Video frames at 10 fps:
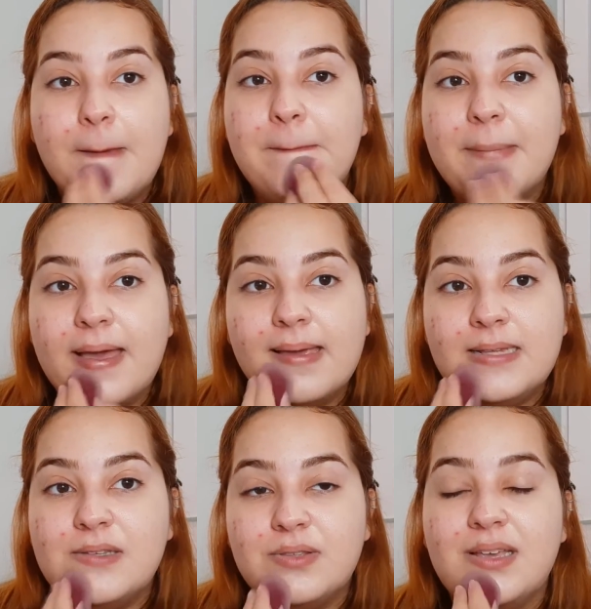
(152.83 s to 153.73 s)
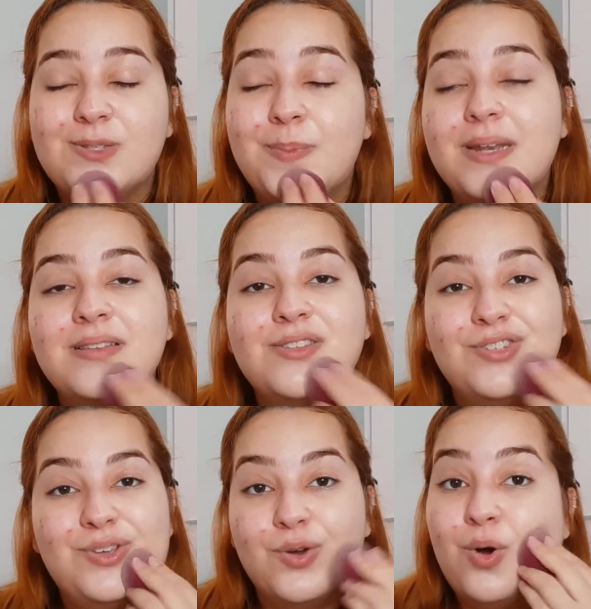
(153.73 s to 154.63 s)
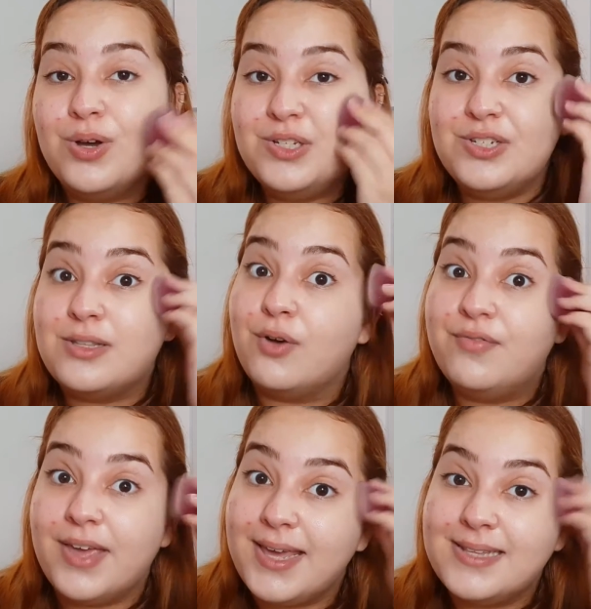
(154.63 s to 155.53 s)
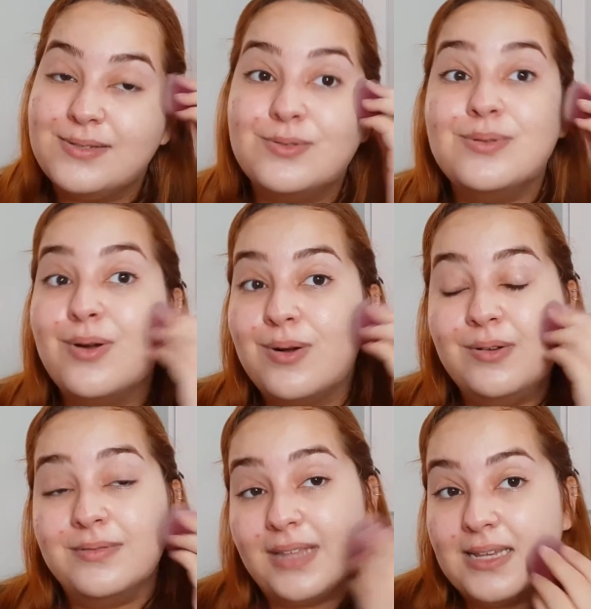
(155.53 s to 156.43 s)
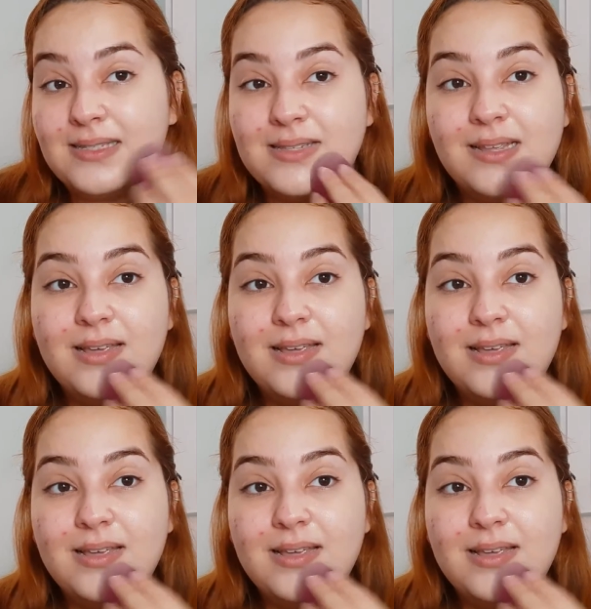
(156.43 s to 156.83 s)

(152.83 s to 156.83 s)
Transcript: Mas eu tenho esperança de que hoje, talvez, isso não aconteça.